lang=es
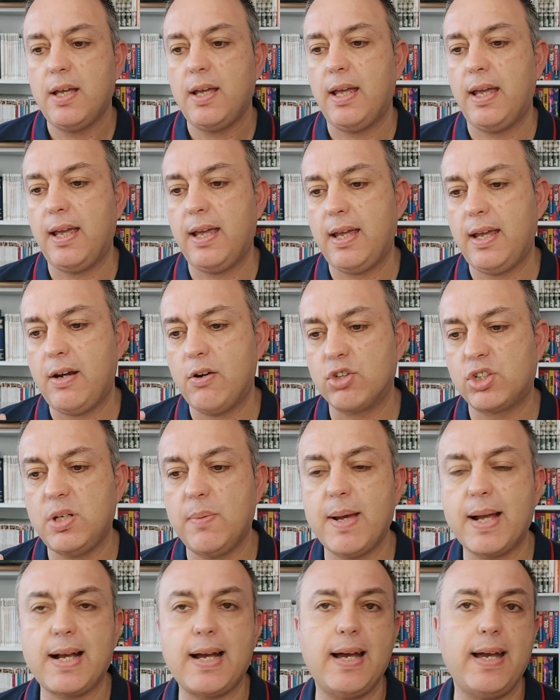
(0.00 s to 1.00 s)
eh, nos
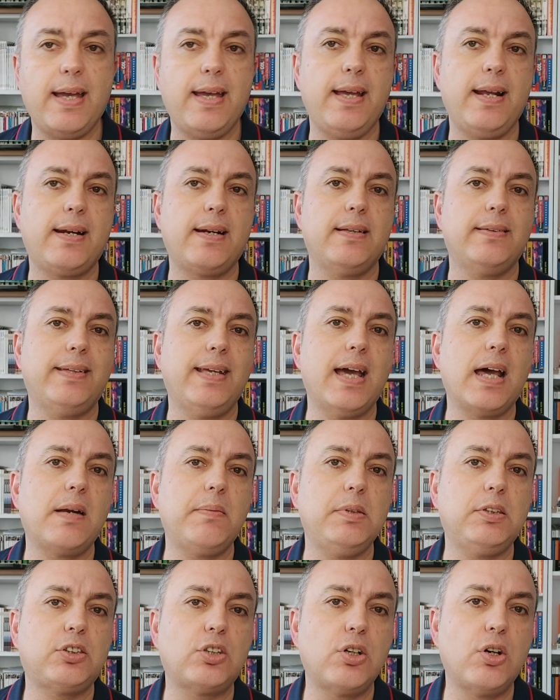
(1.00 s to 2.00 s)
iba a caer de
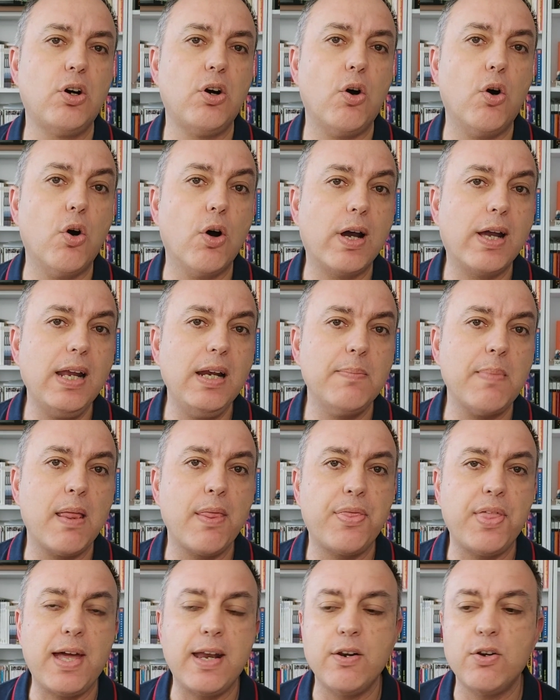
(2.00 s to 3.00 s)
árbitro o Gil
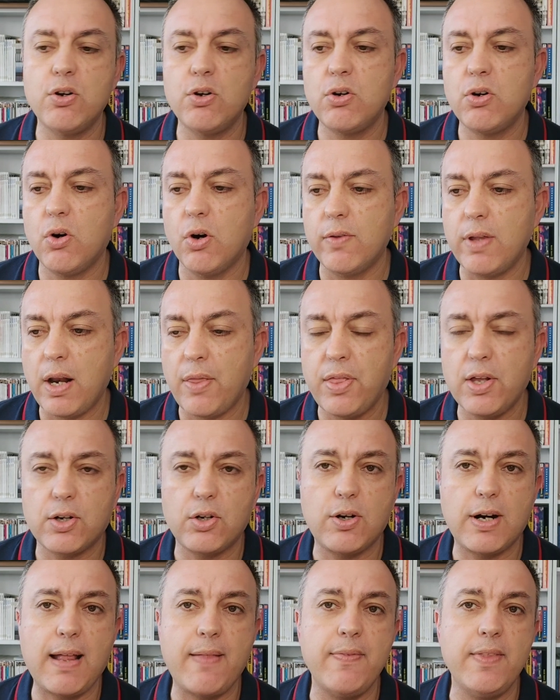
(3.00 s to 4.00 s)
Manzano o del
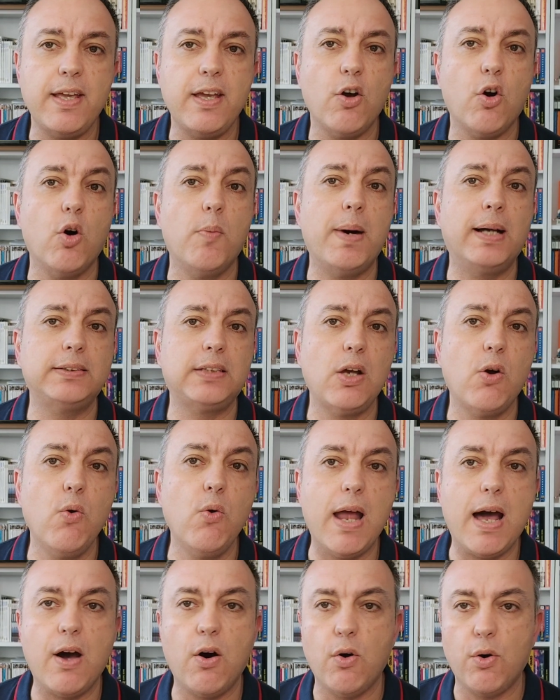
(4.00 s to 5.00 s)
Cerro Grande o Mateu
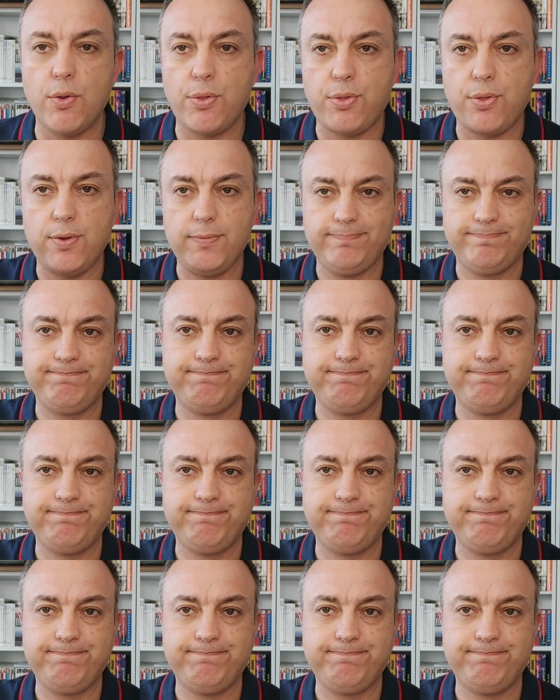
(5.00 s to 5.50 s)
Laoz.